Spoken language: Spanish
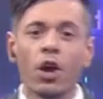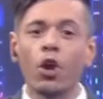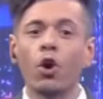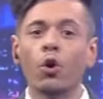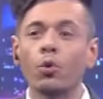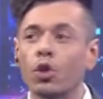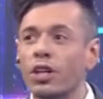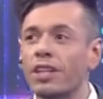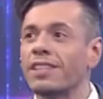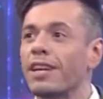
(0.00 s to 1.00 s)

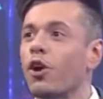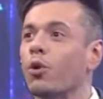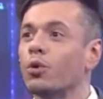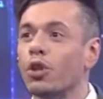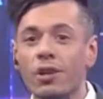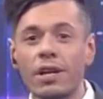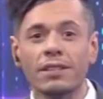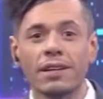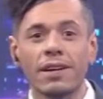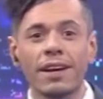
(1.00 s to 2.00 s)
Locutores y locutoras
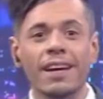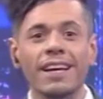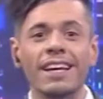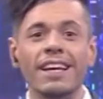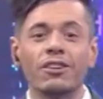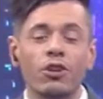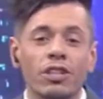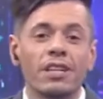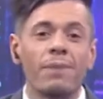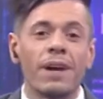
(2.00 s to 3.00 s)
que los
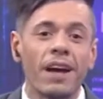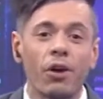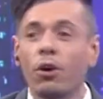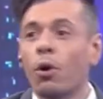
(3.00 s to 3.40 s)
hayan marcado.